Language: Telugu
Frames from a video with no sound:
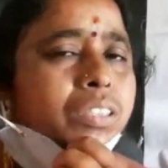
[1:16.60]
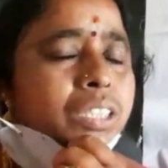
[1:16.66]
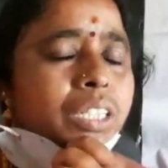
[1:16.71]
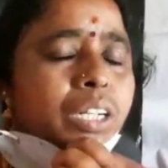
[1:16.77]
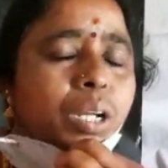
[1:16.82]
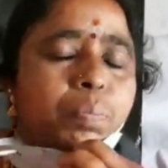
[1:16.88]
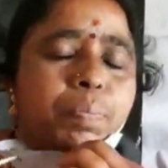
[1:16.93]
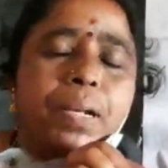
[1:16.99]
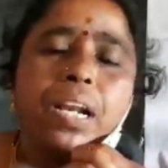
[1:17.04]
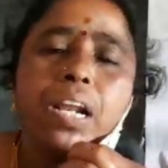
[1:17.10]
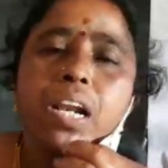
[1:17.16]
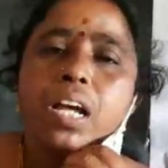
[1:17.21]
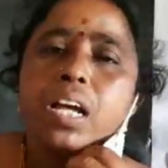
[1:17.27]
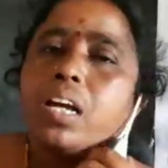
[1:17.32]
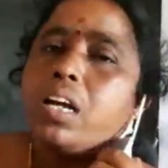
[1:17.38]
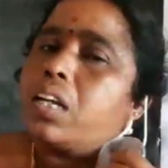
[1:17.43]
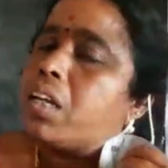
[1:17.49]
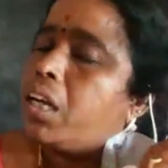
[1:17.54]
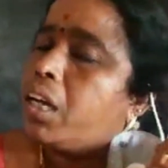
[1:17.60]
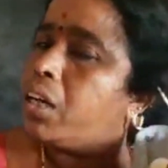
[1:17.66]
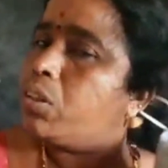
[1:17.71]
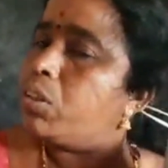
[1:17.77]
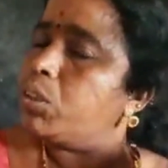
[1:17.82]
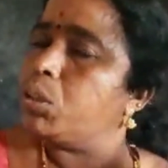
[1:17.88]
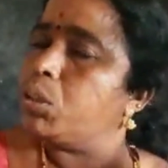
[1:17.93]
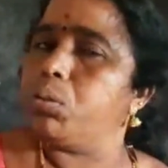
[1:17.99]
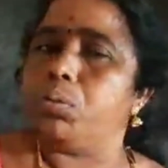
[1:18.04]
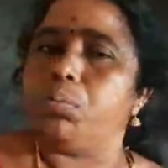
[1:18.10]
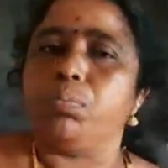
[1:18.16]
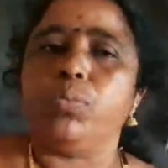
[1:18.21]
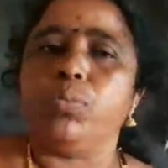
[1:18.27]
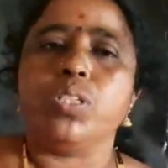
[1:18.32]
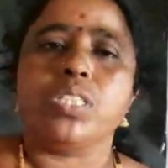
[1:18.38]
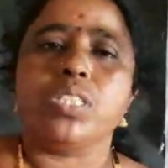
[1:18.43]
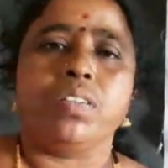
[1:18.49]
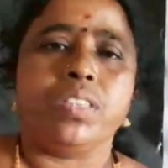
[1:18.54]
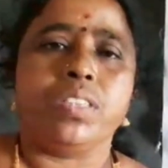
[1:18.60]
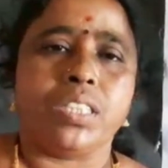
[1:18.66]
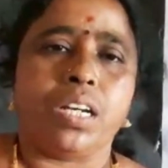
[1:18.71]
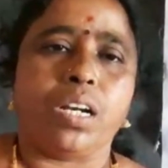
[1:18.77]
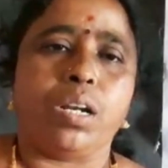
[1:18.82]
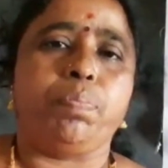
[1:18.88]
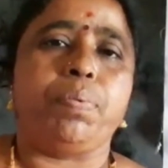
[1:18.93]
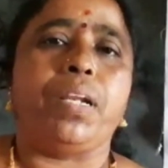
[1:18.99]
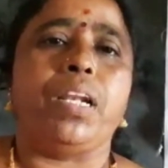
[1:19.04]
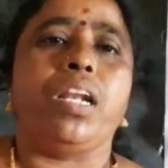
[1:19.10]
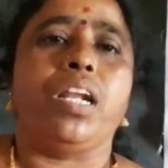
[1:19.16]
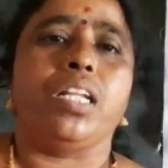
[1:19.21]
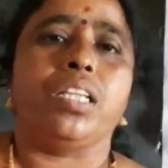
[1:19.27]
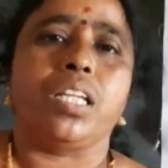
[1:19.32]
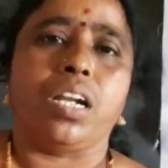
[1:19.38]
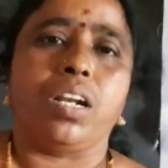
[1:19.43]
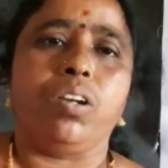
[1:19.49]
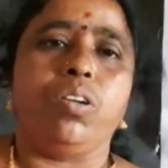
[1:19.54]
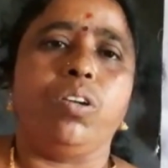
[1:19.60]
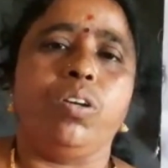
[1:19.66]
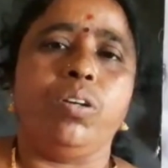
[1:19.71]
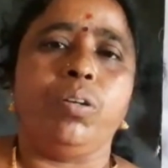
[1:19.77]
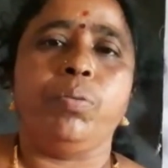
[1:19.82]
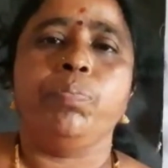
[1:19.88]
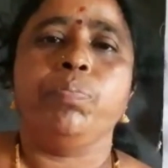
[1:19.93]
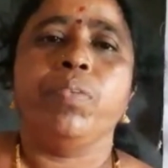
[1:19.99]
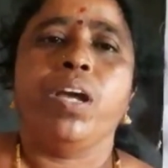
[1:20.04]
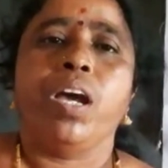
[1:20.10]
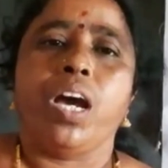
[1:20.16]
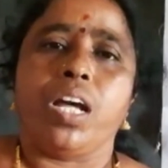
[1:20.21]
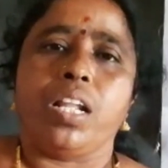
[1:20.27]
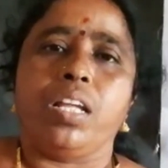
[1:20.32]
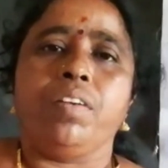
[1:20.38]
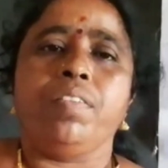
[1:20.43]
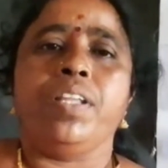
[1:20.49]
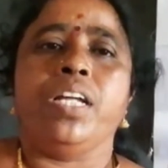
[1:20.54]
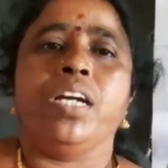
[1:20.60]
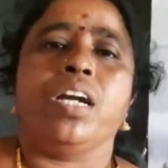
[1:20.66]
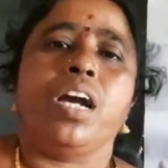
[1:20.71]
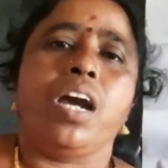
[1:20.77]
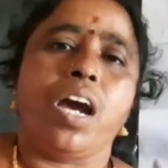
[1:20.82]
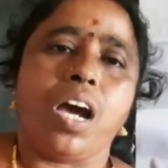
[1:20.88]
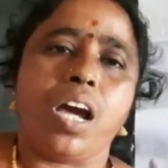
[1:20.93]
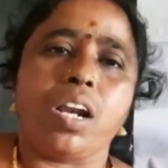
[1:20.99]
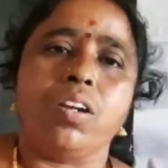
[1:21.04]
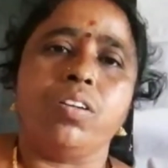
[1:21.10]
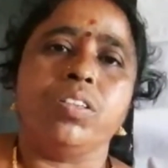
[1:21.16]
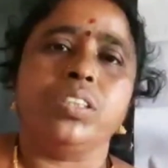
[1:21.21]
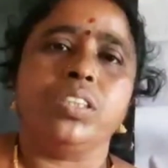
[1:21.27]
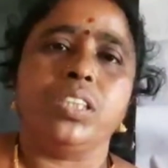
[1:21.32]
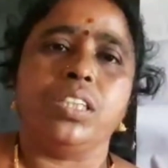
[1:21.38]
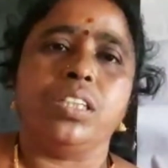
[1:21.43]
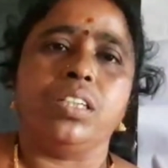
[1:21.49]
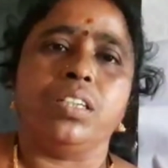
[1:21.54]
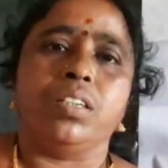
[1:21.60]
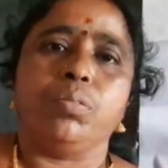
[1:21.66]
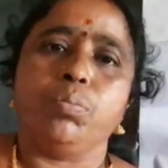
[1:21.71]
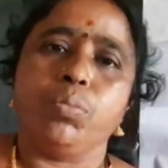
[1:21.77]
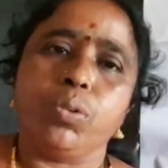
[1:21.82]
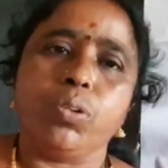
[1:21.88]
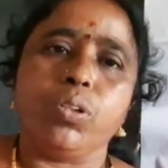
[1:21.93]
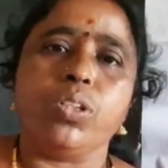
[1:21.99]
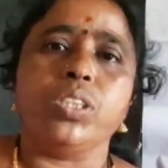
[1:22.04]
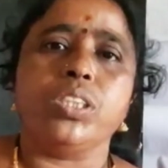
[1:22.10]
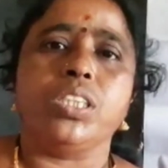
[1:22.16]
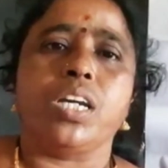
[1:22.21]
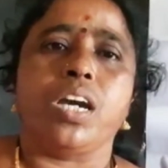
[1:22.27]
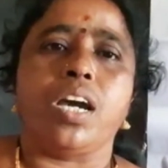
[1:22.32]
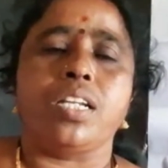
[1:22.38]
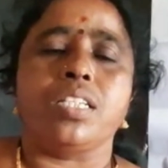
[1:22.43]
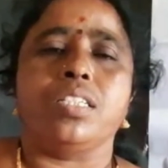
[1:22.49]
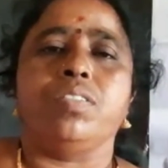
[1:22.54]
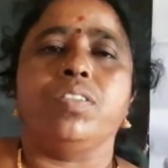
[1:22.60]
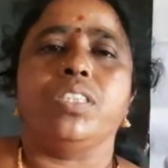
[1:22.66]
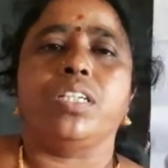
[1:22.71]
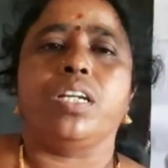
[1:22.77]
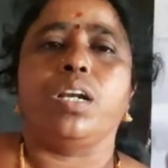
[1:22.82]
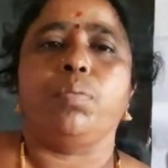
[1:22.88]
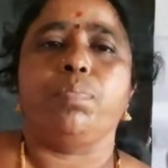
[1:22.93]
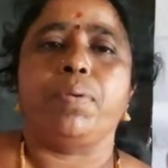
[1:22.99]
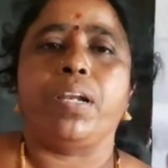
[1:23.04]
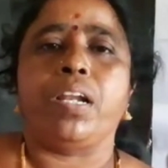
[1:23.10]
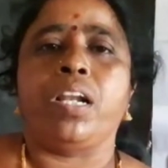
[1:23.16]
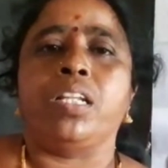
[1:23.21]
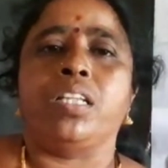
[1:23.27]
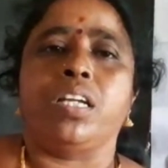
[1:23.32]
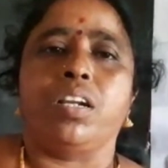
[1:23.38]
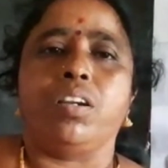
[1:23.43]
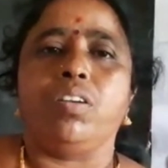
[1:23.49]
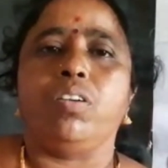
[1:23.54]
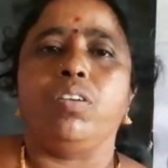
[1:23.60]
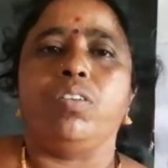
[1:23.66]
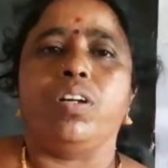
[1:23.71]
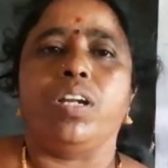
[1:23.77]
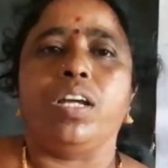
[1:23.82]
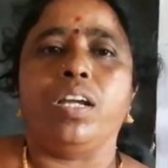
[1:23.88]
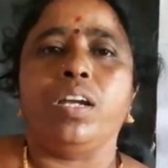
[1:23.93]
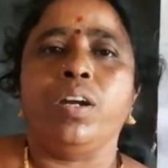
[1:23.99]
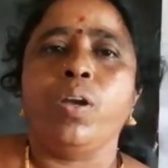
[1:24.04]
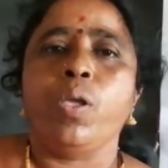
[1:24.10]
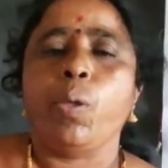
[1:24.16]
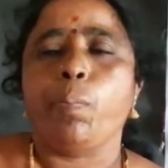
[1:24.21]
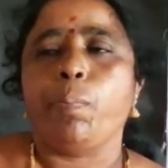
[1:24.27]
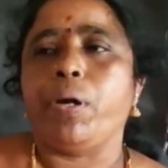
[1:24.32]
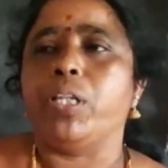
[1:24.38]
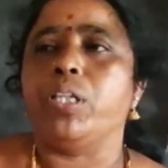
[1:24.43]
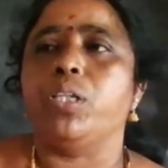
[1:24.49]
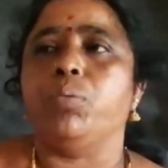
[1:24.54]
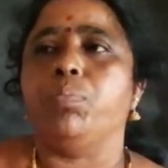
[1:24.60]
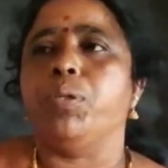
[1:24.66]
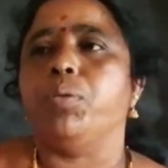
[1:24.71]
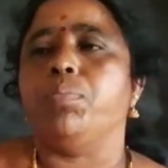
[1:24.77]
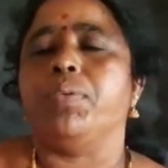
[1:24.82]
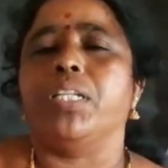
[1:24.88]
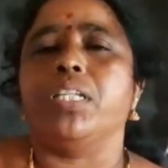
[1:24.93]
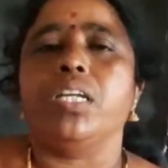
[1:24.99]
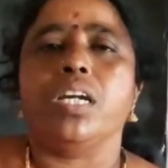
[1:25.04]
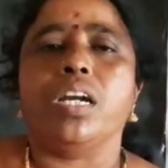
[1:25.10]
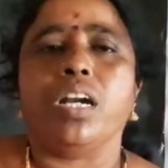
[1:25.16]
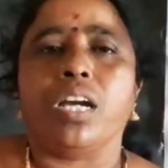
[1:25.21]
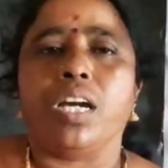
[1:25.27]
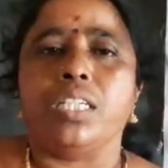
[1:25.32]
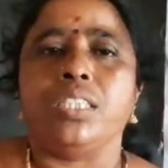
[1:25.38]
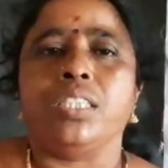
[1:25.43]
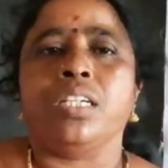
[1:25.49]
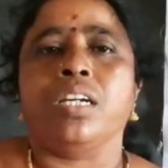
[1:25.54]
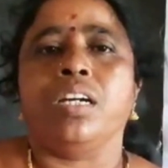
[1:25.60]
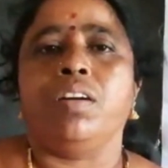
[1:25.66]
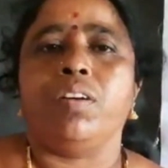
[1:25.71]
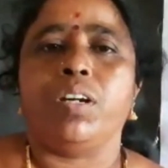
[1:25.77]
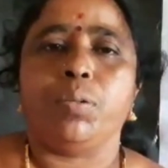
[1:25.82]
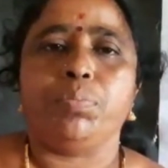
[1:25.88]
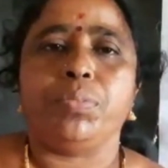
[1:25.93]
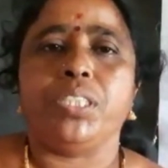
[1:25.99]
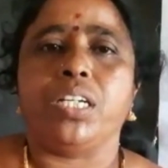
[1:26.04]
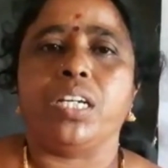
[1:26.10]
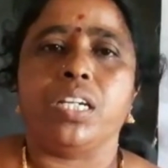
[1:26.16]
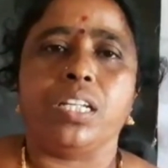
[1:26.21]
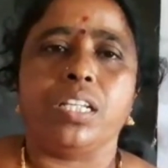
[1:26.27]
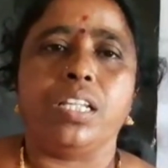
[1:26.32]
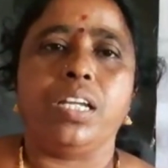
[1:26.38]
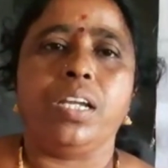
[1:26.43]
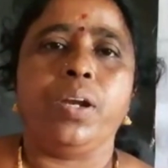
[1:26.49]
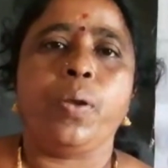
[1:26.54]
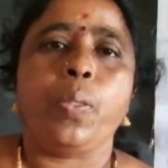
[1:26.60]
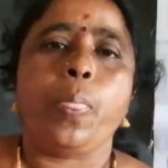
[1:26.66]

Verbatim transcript: చిన్నపిల్లల ఏడు నుంచి మూడు సంవత్సరాల పిల్లల తల్లులు అదేవిధంగా ఆరు నుంచి మూడు నుంచి ఆరు సంవత్సరాల పిల్లల తల్లులు కూడా పంతొమ్మిది మంది ఇక్కడ హాజరు కావడం జరిగింది